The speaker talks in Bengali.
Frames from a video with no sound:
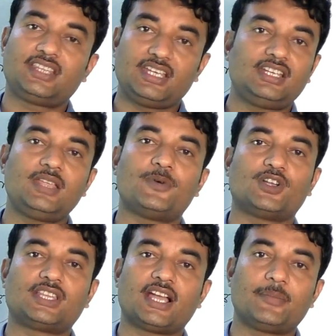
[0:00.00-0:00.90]
তিনটি
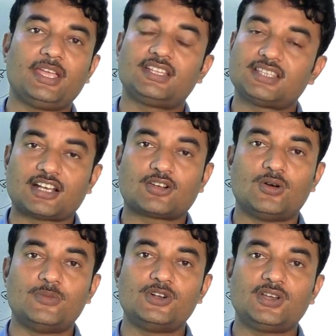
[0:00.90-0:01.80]
পদ থাকবে তার
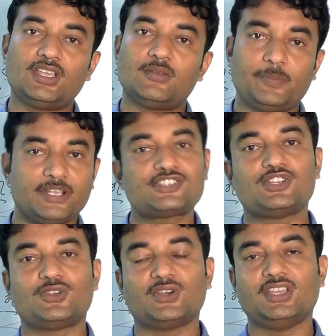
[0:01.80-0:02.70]
কমও নয়
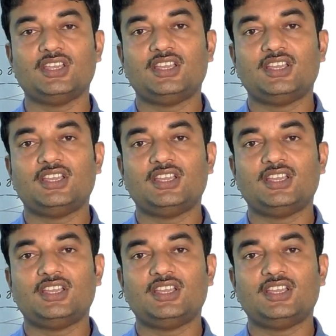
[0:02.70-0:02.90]
বেশিও নয়